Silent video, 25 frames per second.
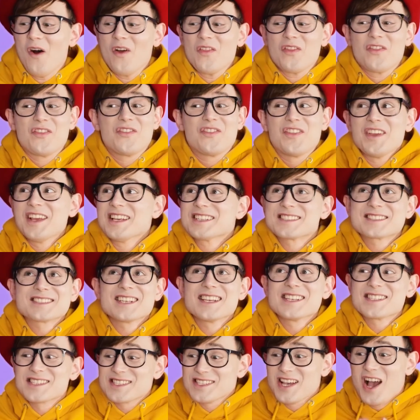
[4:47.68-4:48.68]
정말
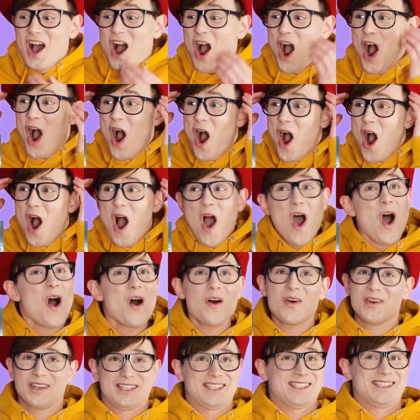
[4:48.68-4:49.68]
쉽게 그림을
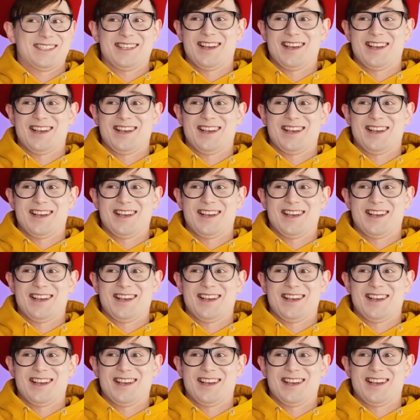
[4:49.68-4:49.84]
그리시네요